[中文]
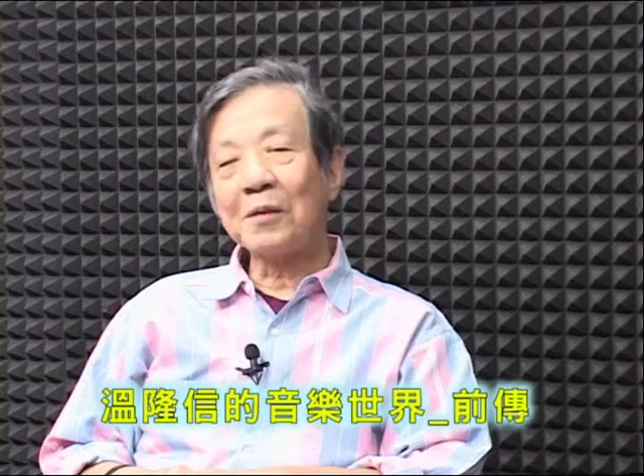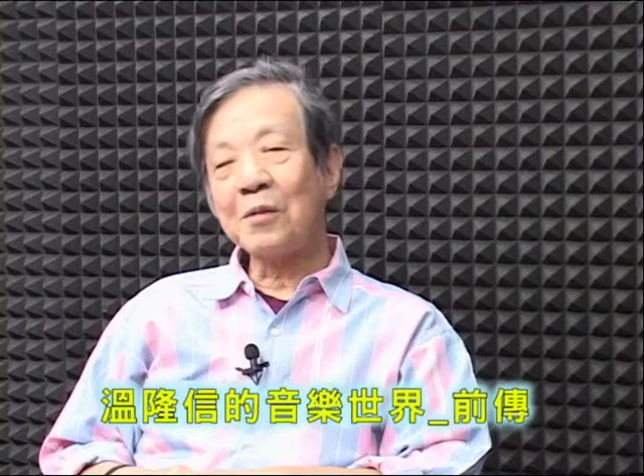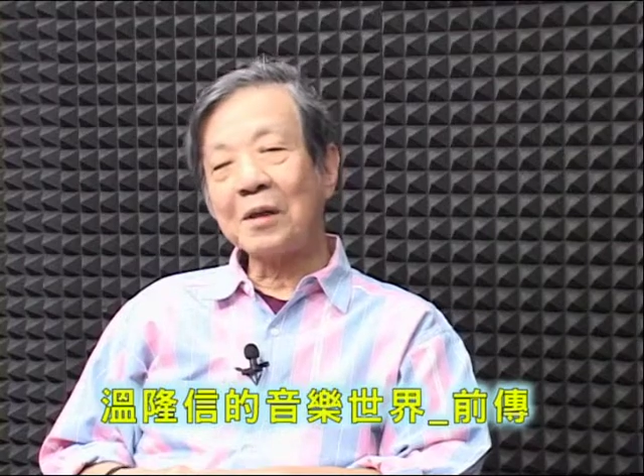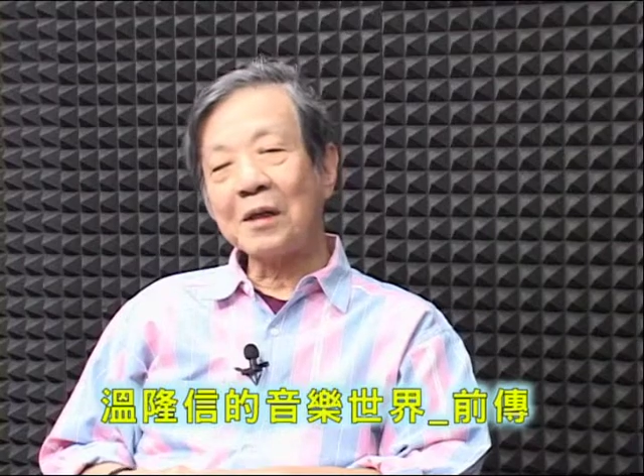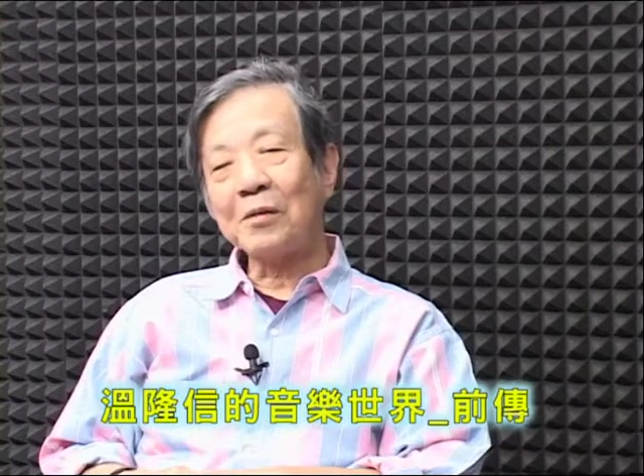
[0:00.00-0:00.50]
以
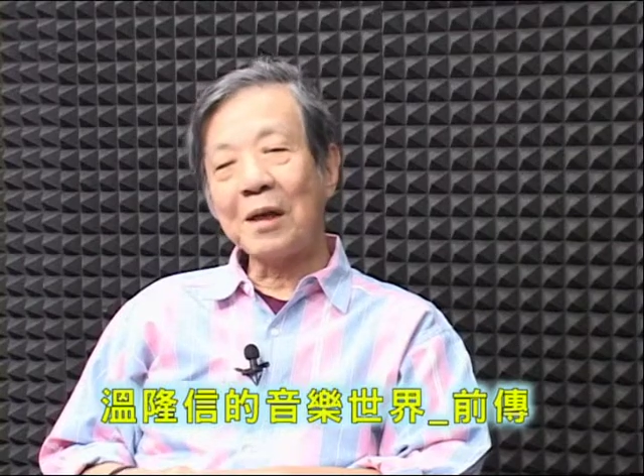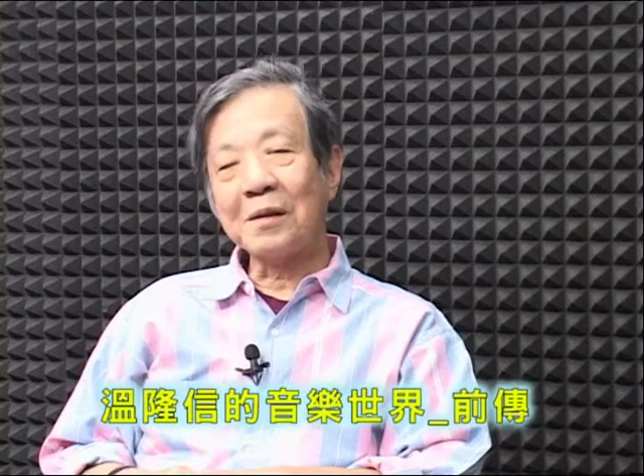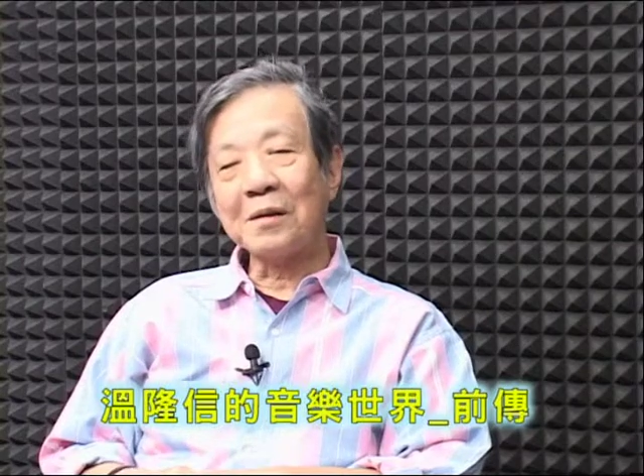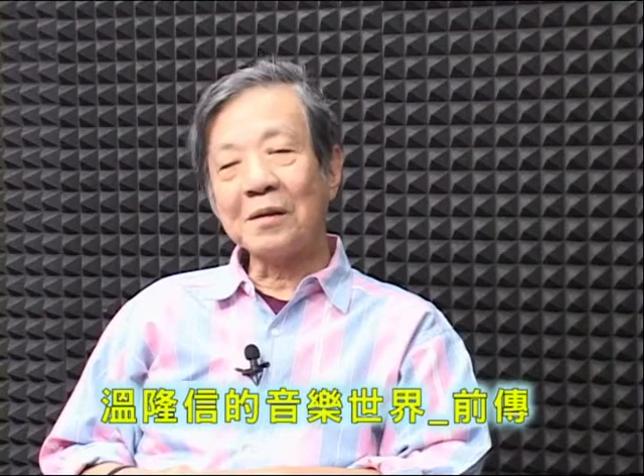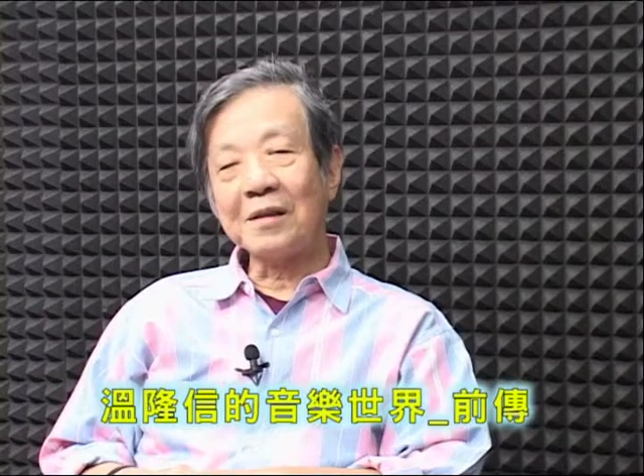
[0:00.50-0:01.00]
过了一
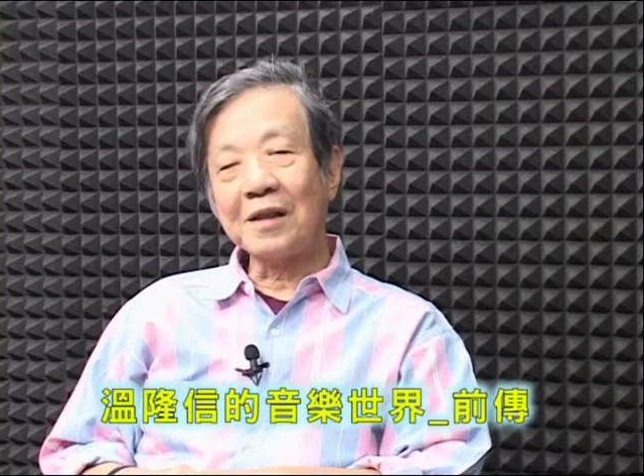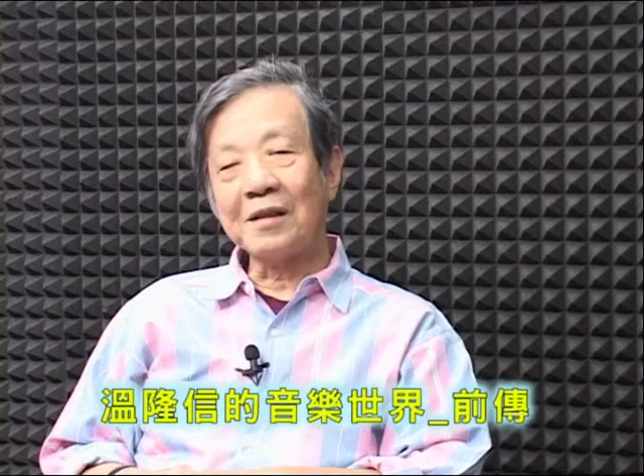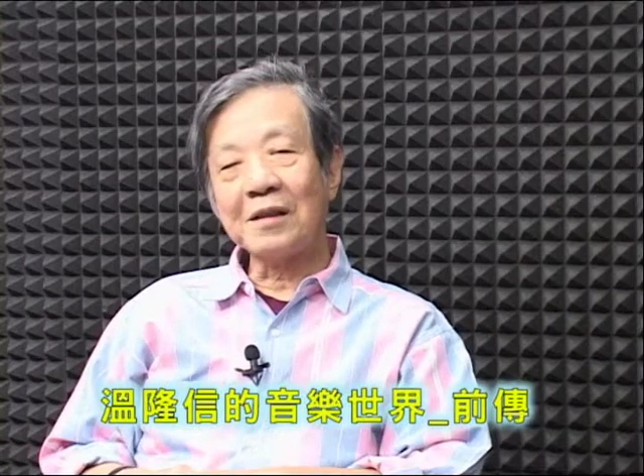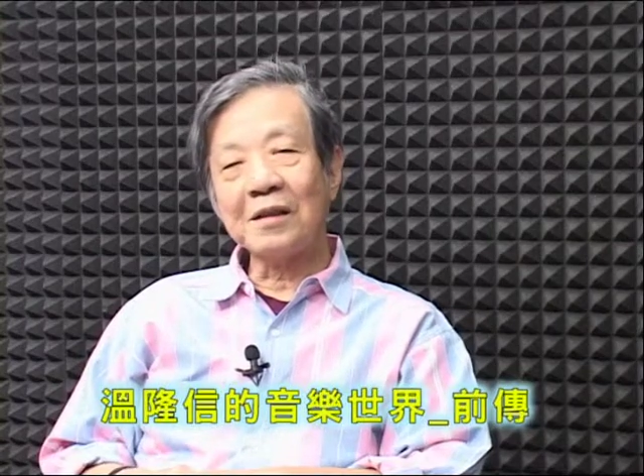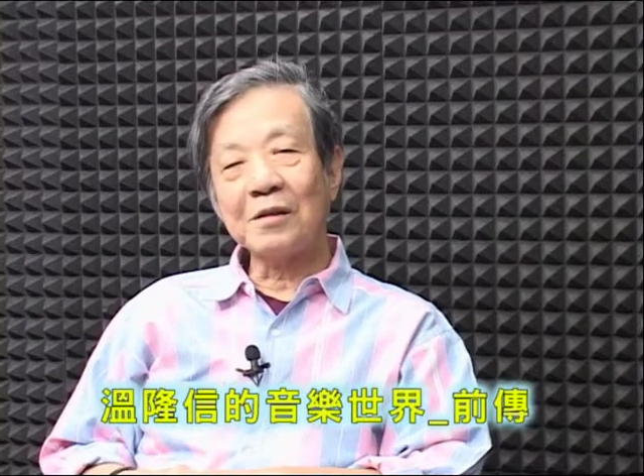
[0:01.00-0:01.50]
段
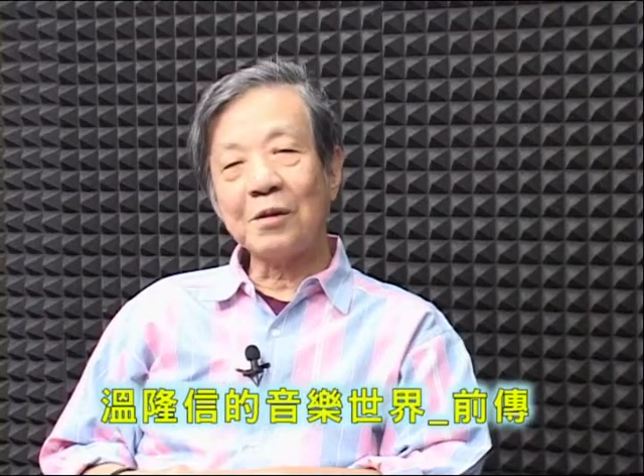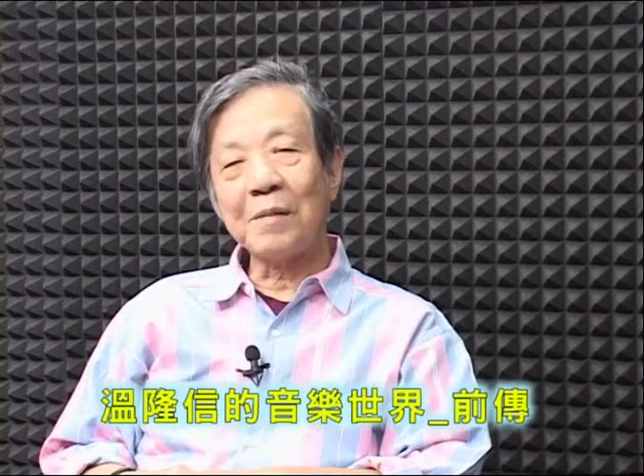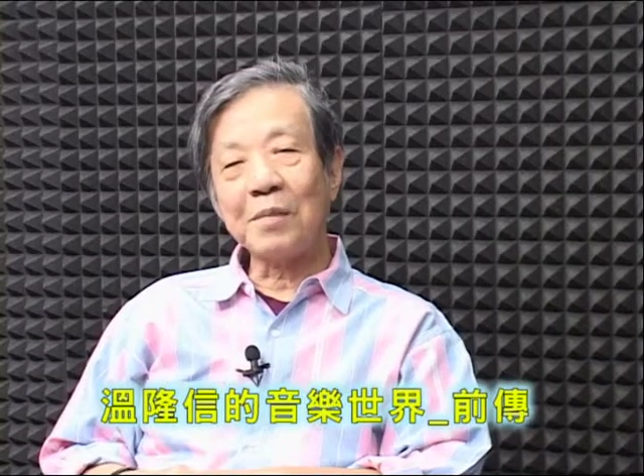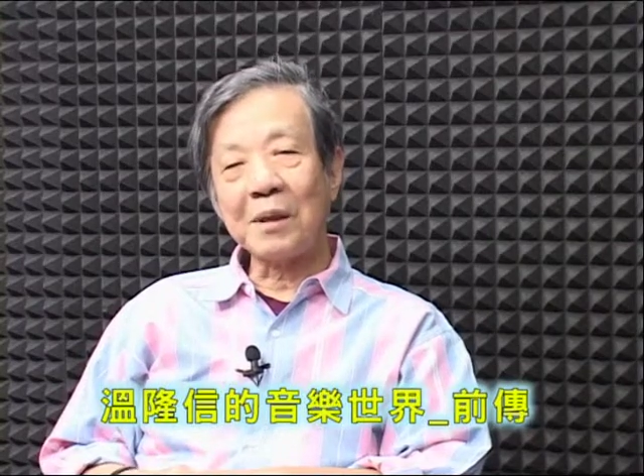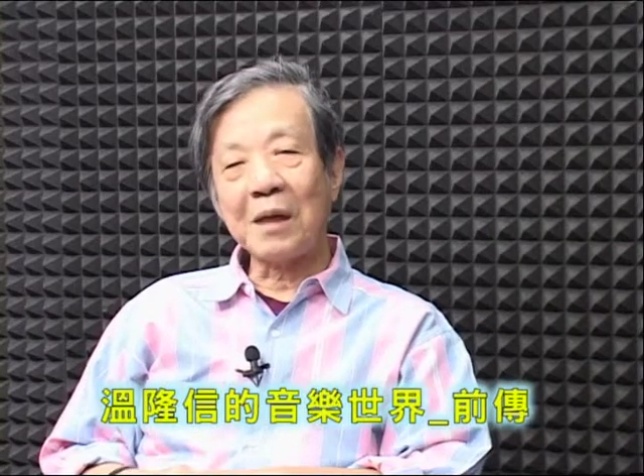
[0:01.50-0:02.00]
也是
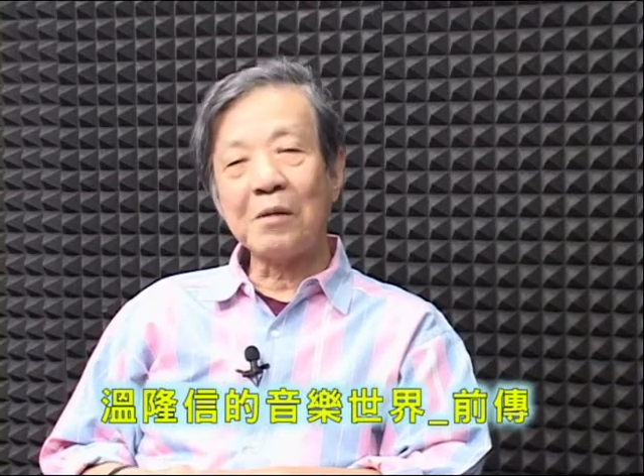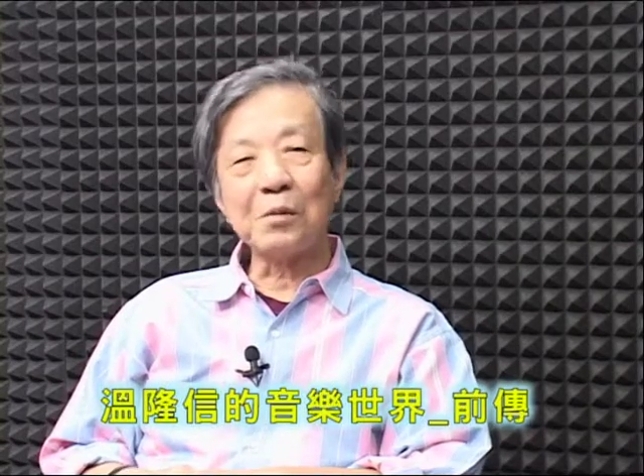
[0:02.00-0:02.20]
算平安